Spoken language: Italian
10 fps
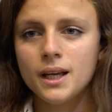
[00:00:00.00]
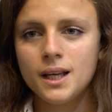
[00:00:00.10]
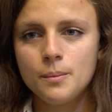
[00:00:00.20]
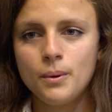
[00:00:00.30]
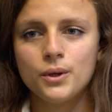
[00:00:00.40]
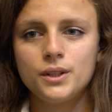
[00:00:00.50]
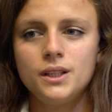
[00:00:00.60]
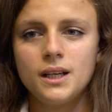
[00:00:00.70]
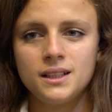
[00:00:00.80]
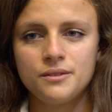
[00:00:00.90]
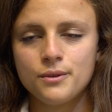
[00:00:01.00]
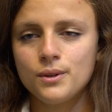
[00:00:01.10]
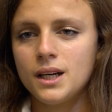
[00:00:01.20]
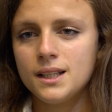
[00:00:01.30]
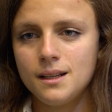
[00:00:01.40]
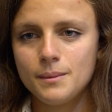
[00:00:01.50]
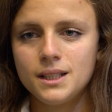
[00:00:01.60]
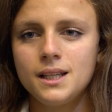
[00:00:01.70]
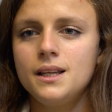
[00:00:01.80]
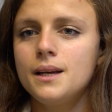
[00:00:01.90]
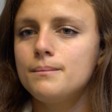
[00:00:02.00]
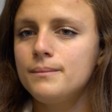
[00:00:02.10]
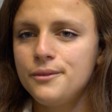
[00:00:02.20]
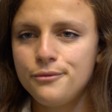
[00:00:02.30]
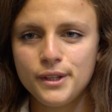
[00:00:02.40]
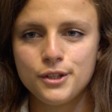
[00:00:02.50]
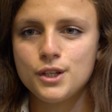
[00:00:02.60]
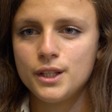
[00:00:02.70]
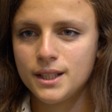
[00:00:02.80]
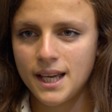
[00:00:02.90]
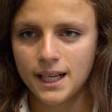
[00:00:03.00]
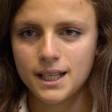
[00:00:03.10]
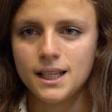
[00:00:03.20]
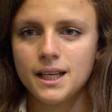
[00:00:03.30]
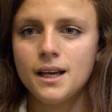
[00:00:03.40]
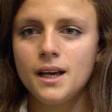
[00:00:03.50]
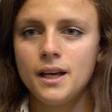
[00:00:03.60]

che li porti ad affrontare delle materie difficili, tecniche,